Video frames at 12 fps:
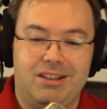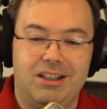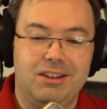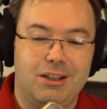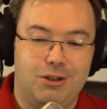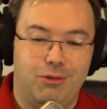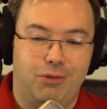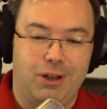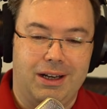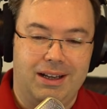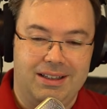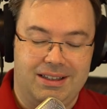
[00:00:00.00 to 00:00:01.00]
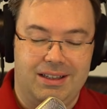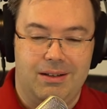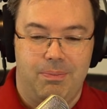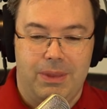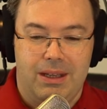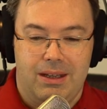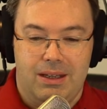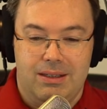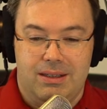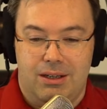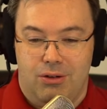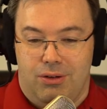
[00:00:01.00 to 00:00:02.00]
tanta diferença, e
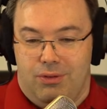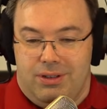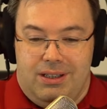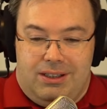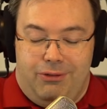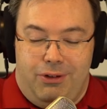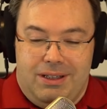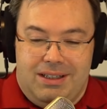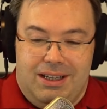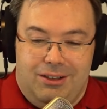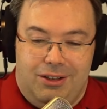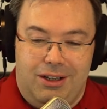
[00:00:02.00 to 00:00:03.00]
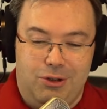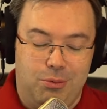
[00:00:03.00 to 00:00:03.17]
sim o que você está fazendo, né?